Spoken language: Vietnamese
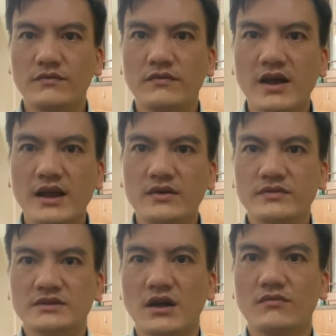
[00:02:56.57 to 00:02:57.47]
vai nó
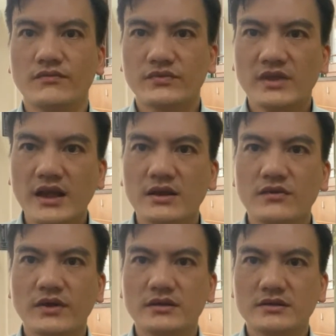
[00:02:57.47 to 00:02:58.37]
phải rộng tay nó
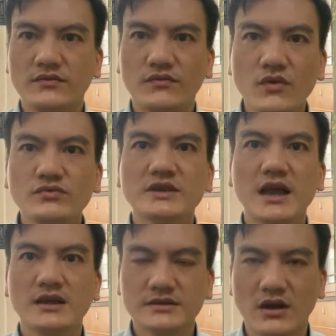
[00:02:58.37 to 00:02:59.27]
phải vung
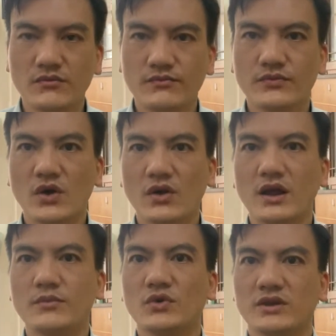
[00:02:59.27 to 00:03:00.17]
ra rộng đó
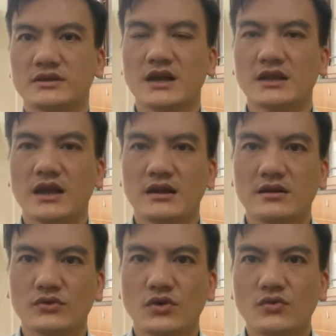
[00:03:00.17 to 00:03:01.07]
là một cái trạng thái năng
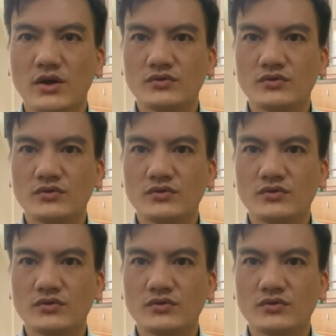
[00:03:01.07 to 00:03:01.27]
lượng tốt hoặc